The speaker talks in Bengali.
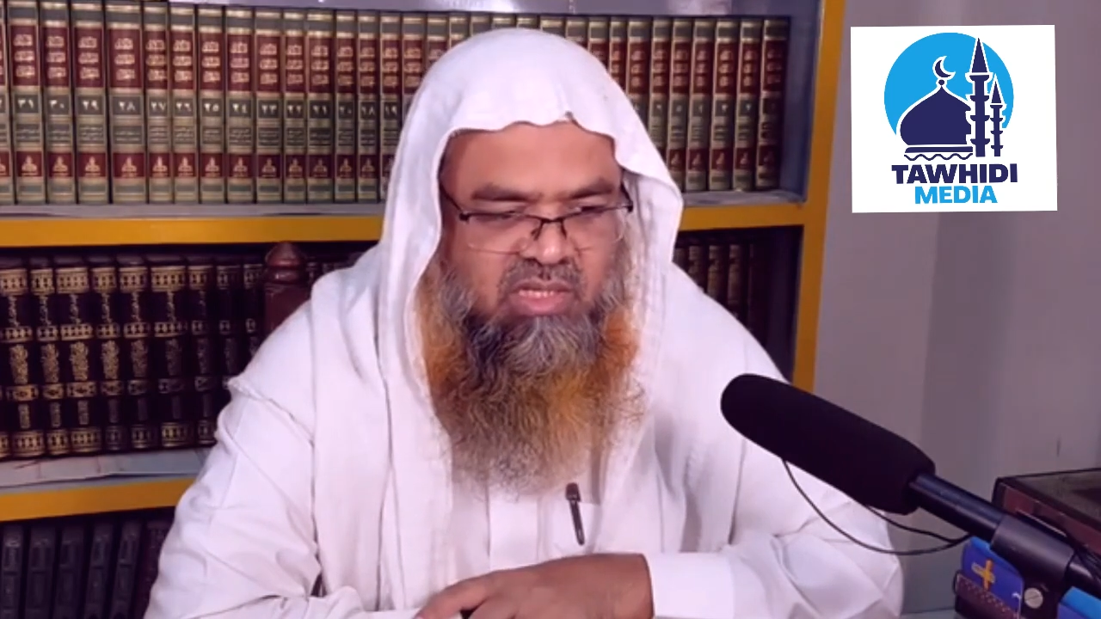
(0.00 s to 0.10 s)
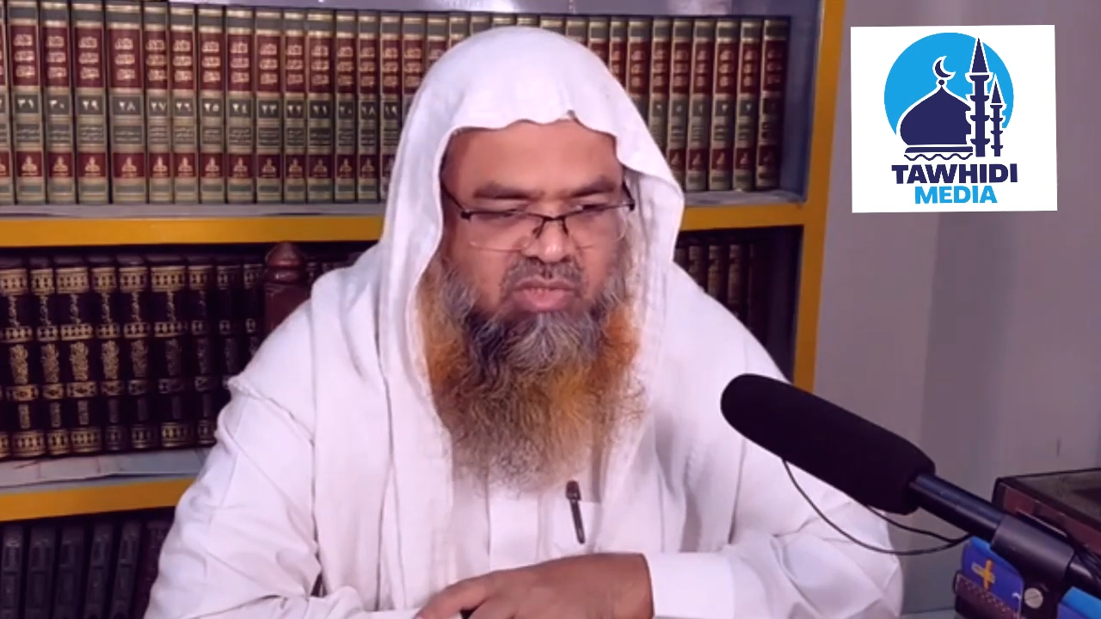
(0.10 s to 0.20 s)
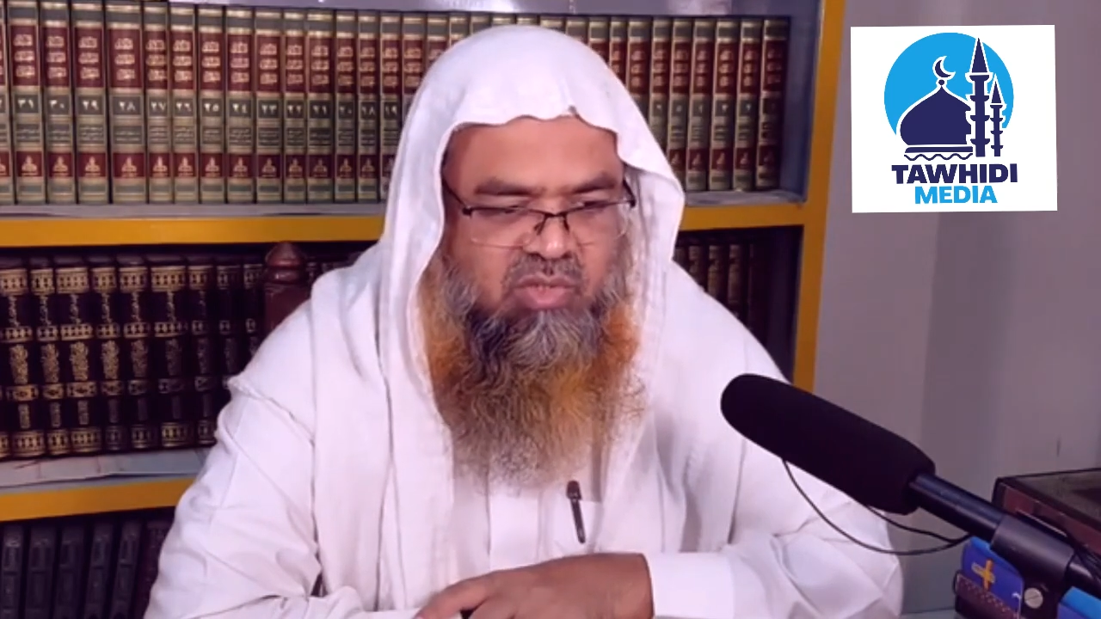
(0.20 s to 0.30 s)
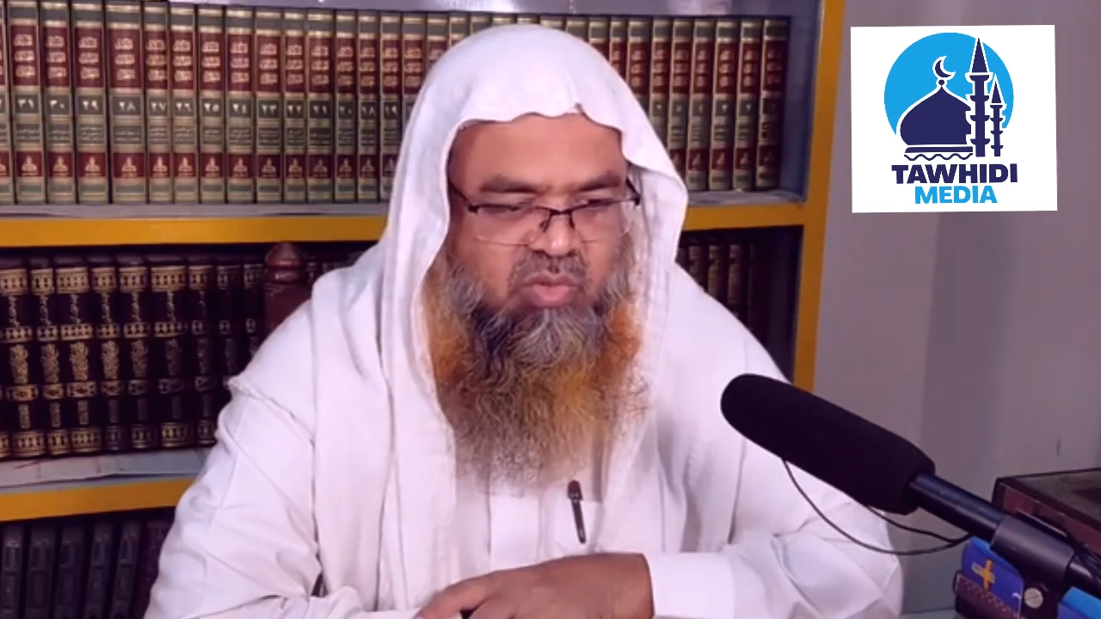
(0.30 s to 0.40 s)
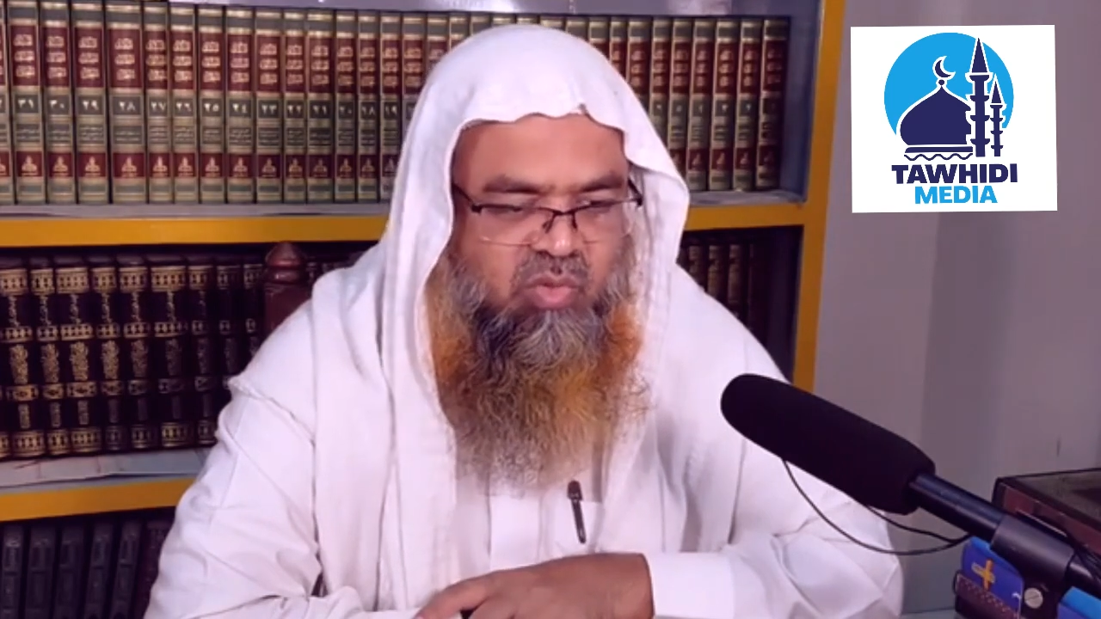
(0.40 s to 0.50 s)

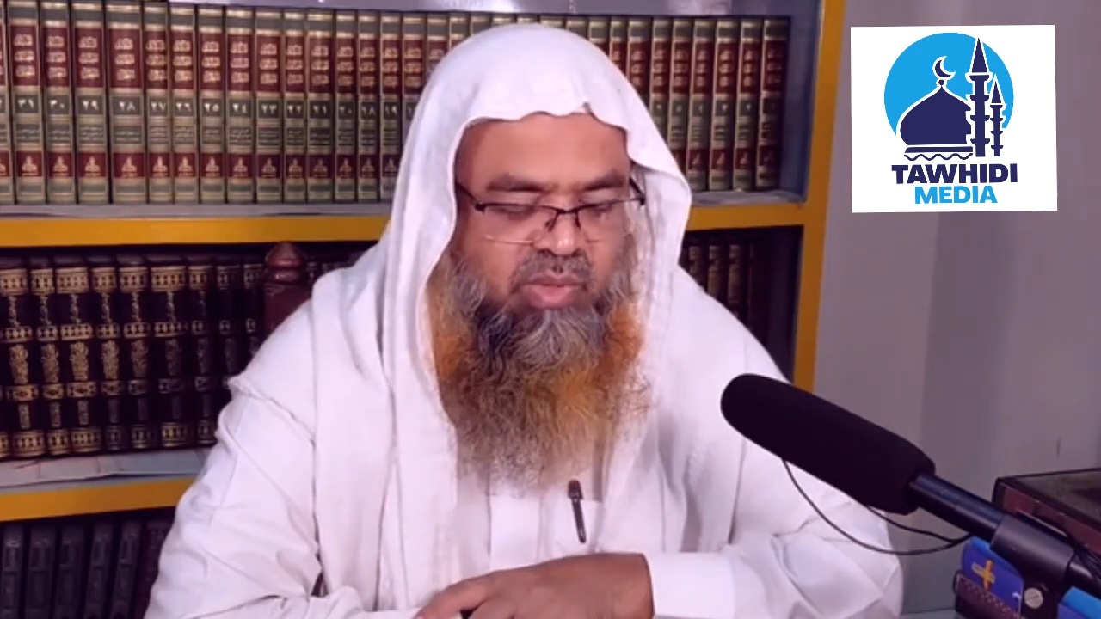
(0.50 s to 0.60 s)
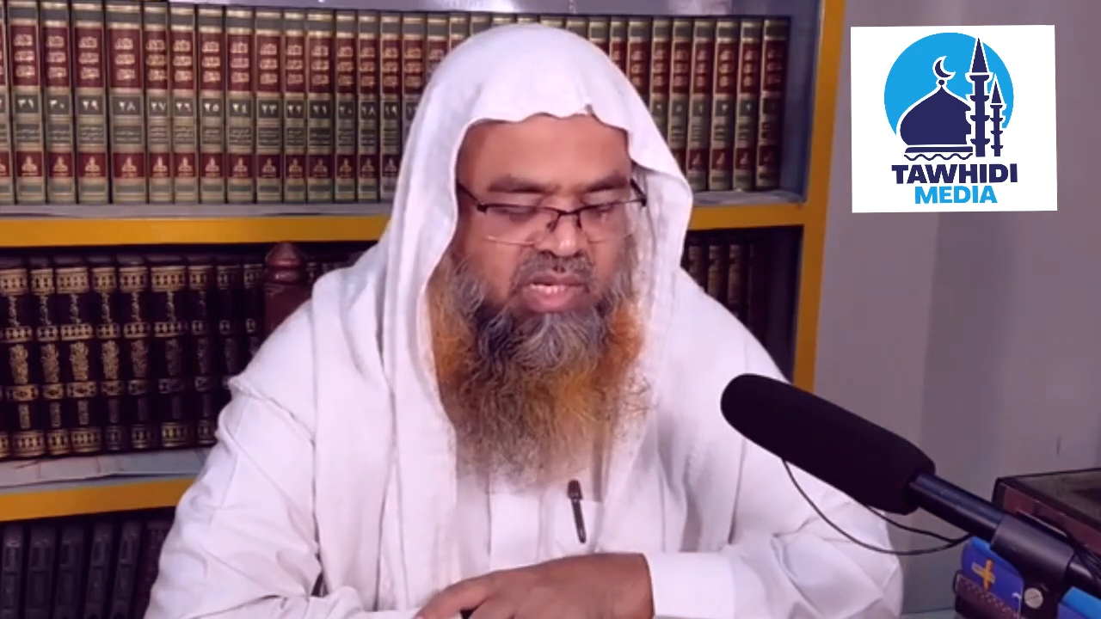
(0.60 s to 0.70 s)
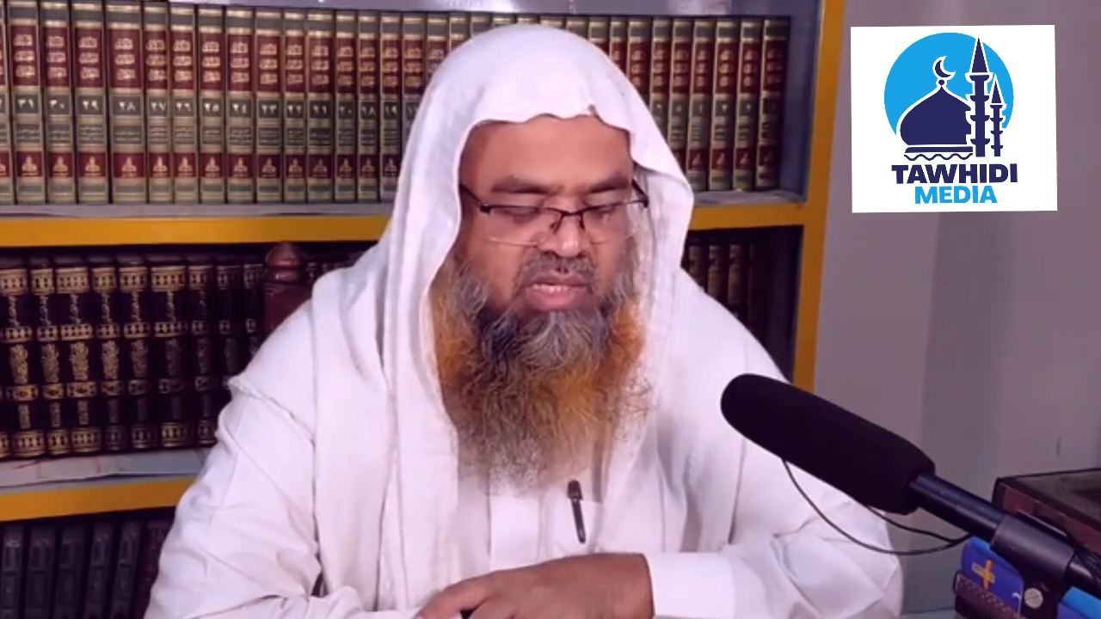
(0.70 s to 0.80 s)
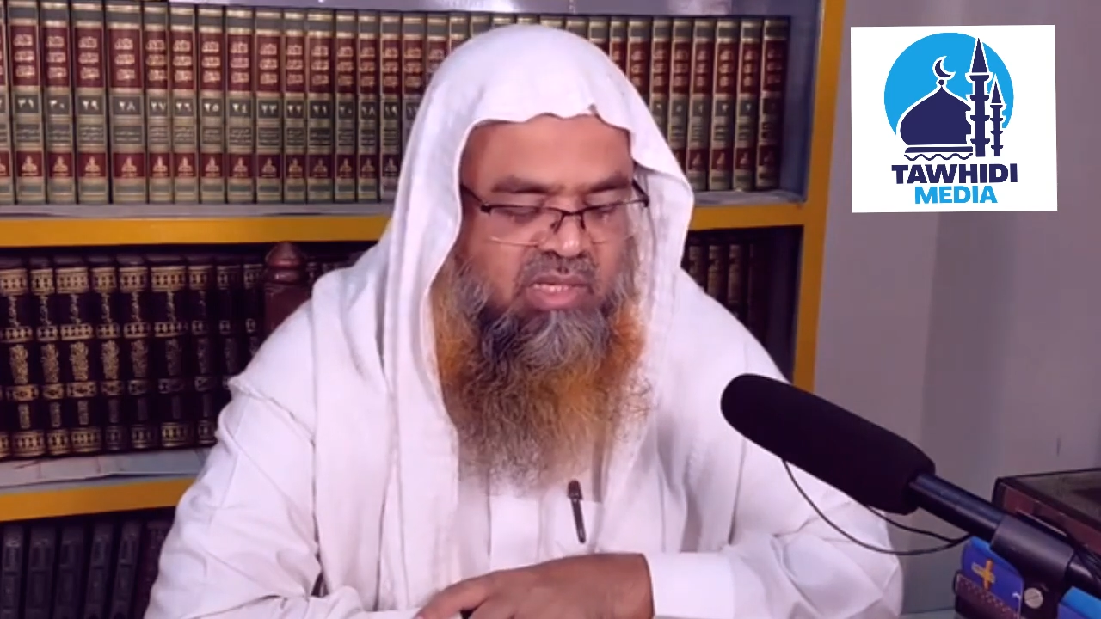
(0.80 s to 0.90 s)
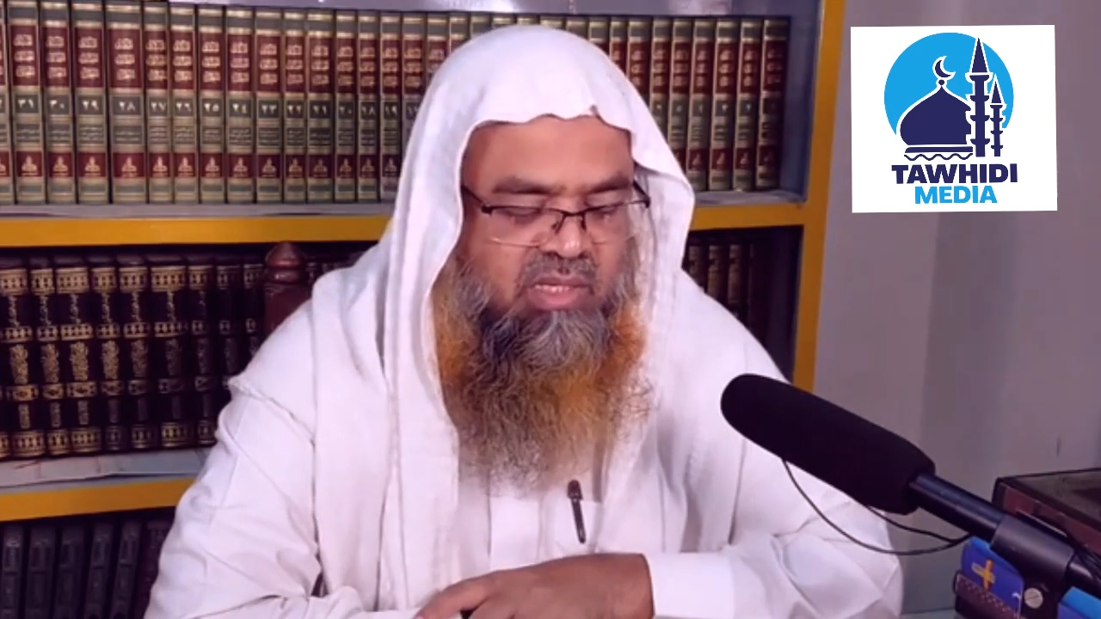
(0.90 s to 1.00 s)
যতটুকু পারেন